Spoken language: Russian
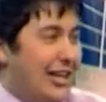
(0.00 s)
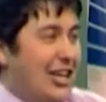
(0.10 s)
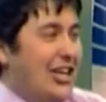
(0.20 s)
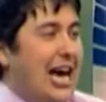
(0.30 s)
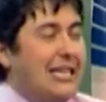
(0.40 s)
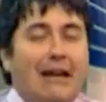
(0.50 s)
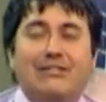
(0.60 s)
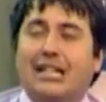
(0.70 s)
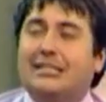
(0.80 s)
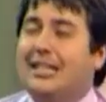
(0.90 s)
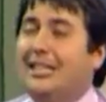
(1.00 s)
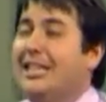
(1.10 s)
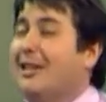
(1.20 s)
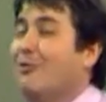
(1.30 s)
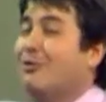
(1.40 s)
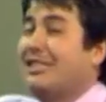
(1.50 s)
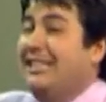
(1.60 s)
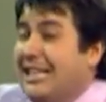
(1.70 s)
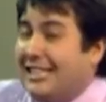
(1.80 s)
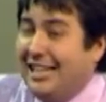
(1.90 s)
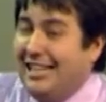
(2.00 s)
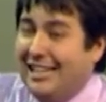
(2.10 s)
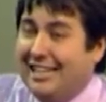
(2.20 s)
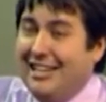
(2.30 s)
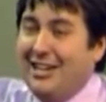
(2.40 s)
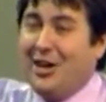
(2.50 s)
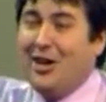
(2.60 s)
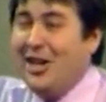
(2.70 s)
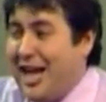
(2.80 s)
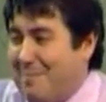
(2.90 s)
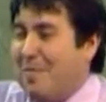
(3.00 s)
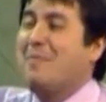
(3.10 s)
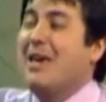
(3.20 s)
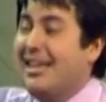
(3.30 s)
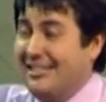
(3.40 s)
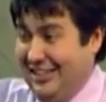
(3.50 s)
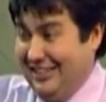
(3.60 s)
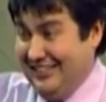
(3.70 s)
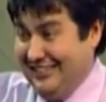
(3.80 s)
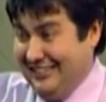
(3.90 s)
И когда все остальные услышали крик победы,